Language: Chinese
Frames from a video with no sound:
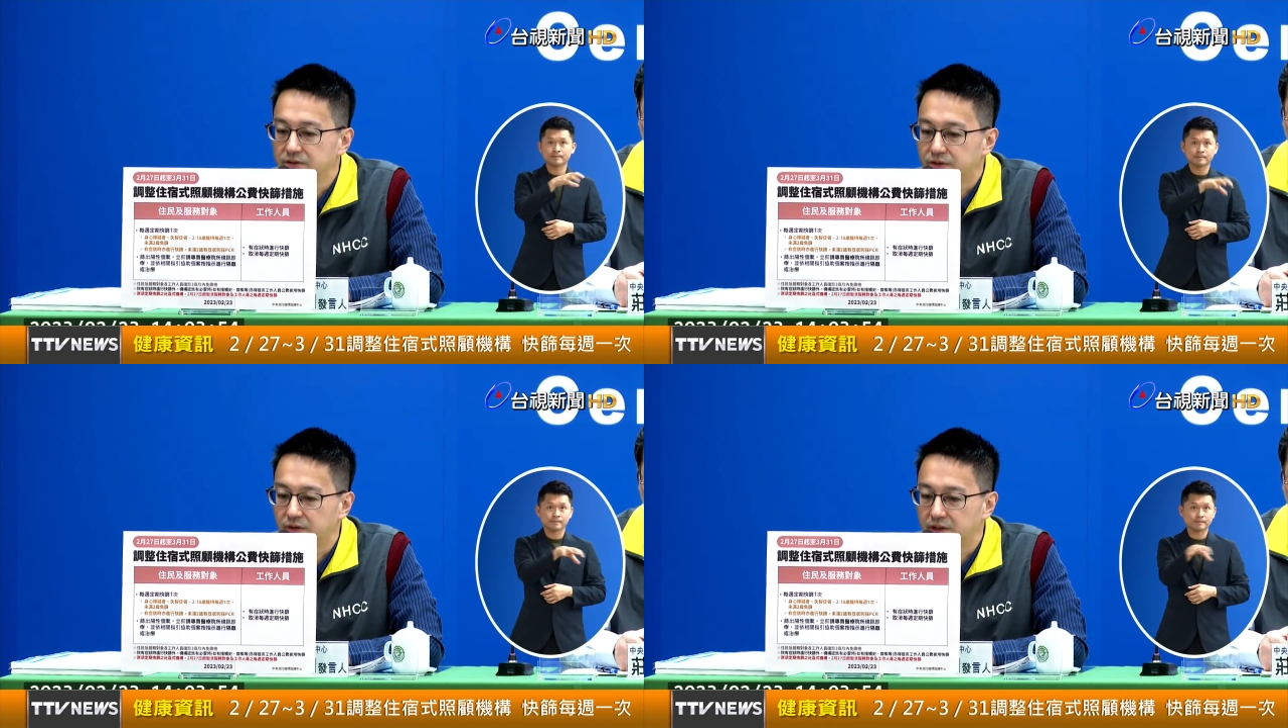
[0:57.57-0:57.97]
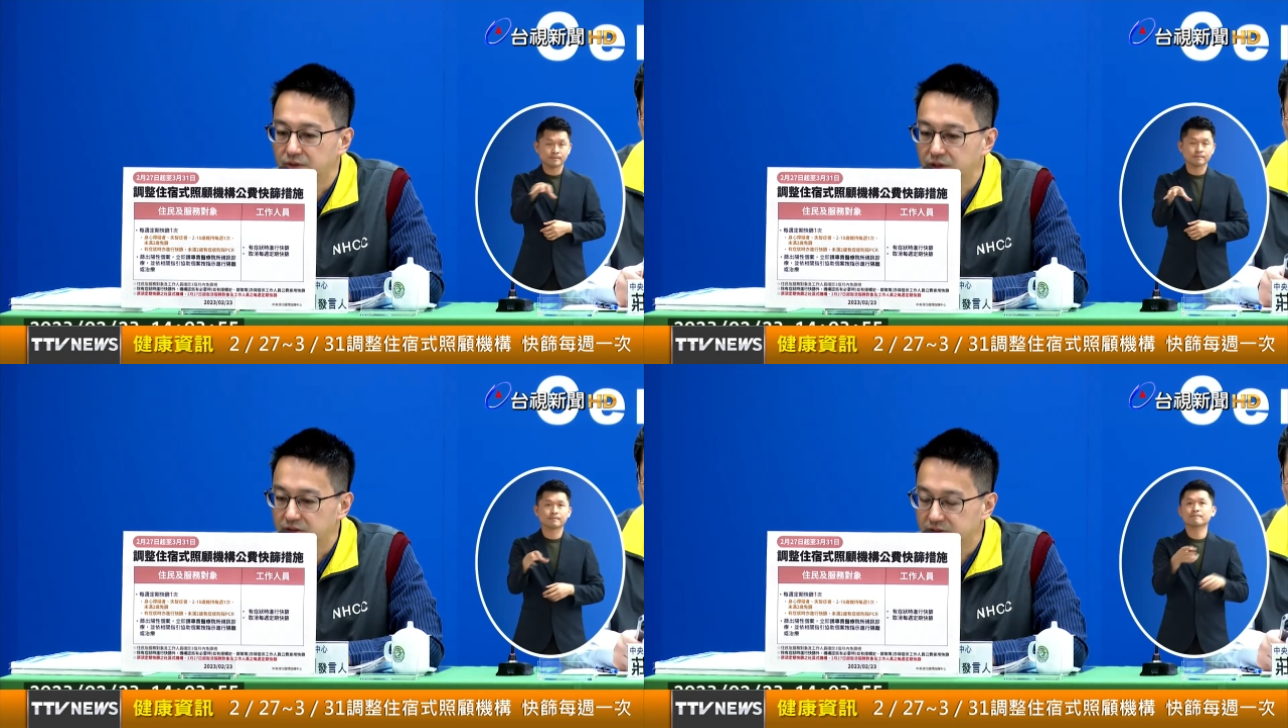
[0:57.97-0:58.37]
从
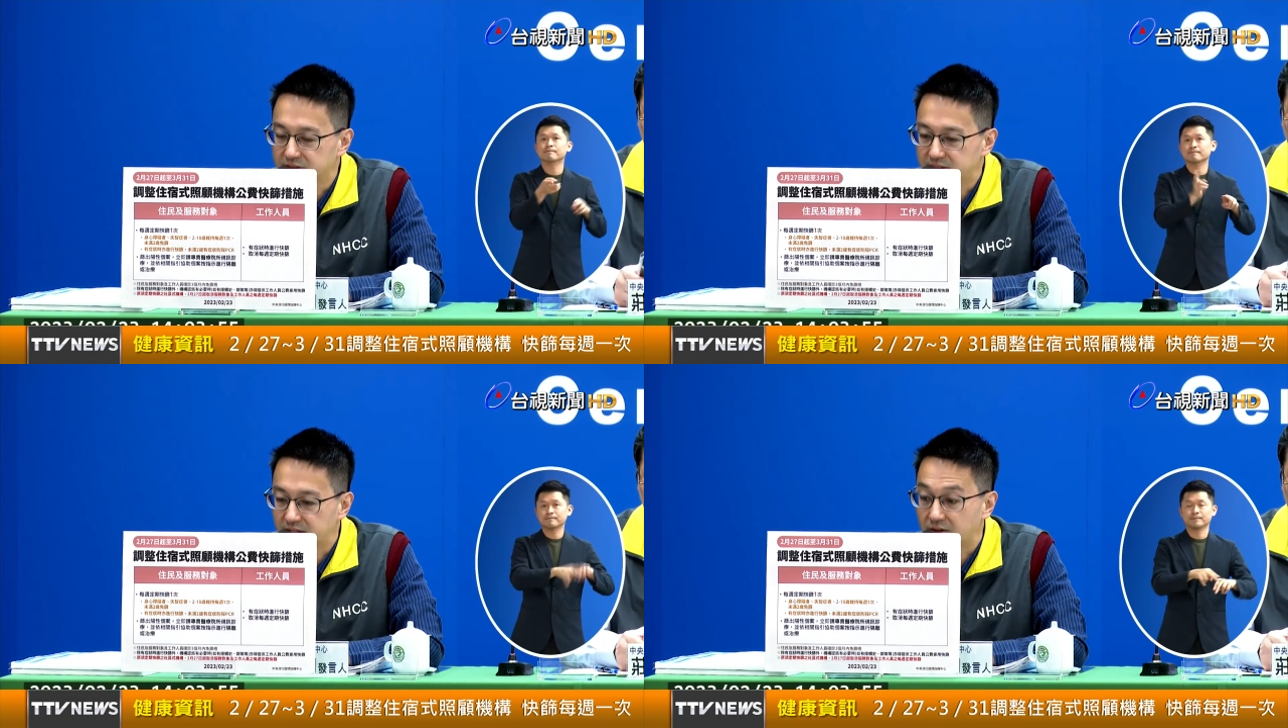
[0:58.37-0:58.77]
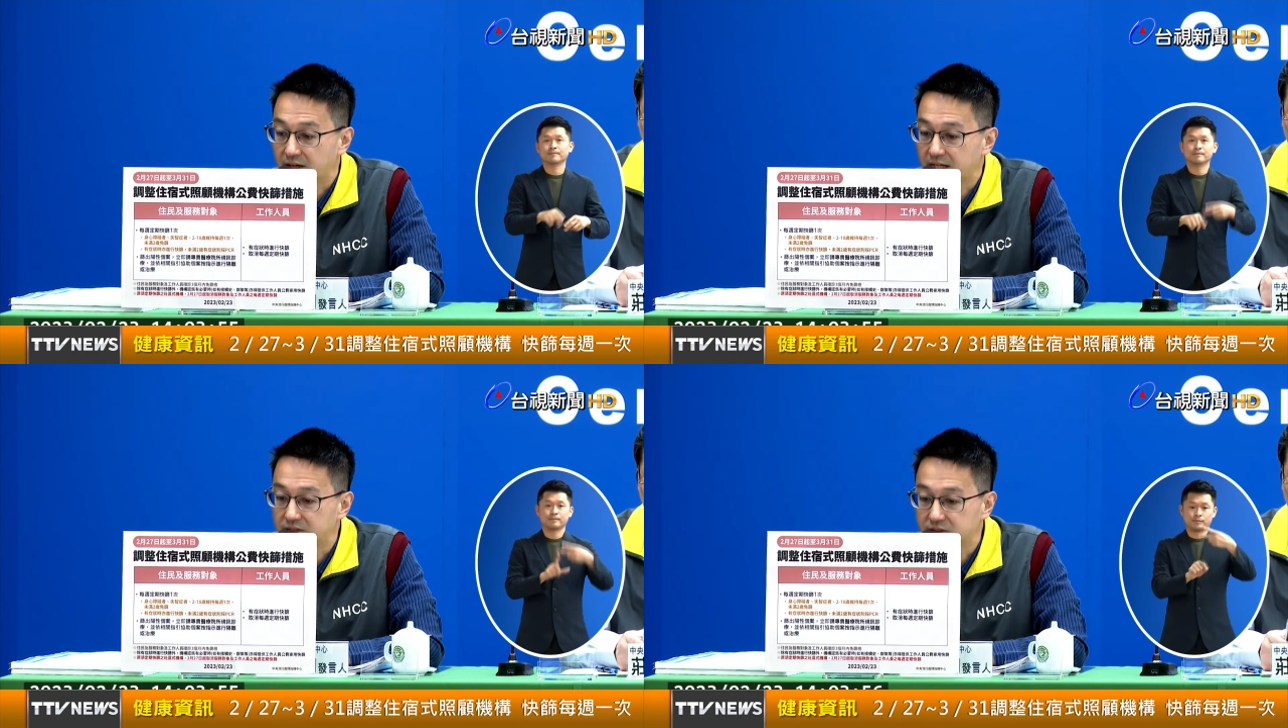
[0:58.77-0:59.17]
二月二十七号
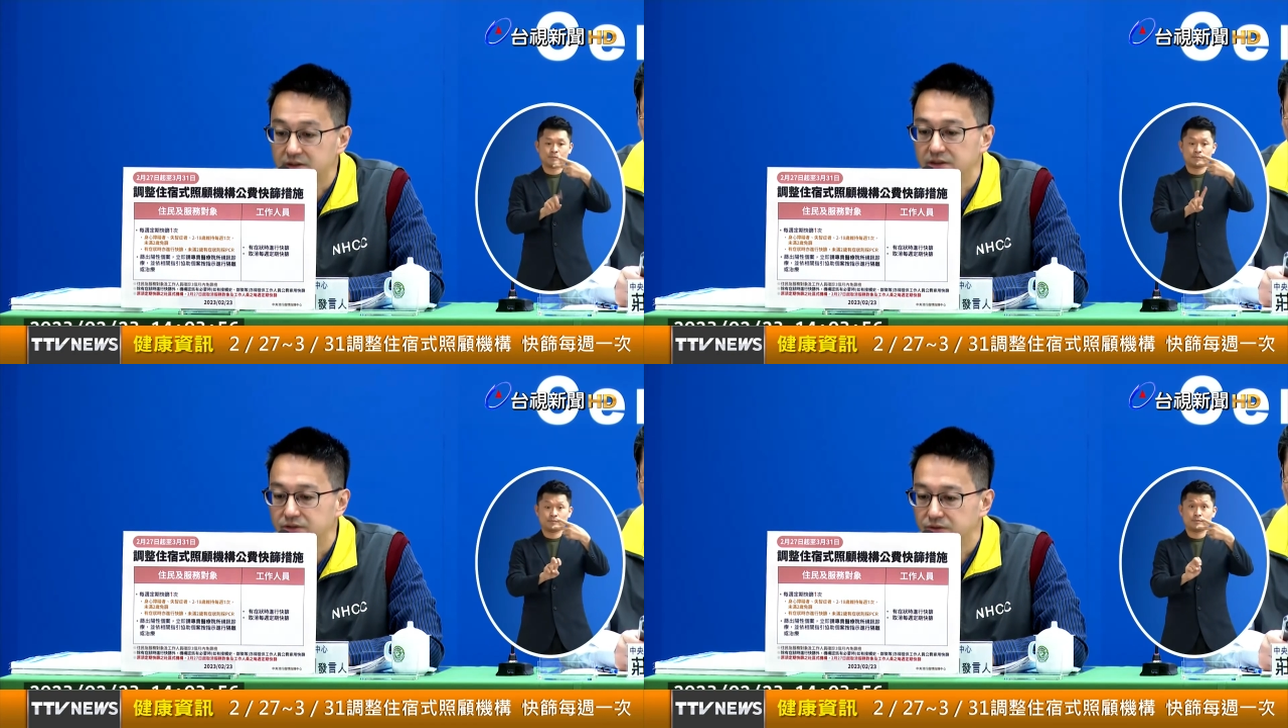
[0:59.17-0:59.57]
开始呢，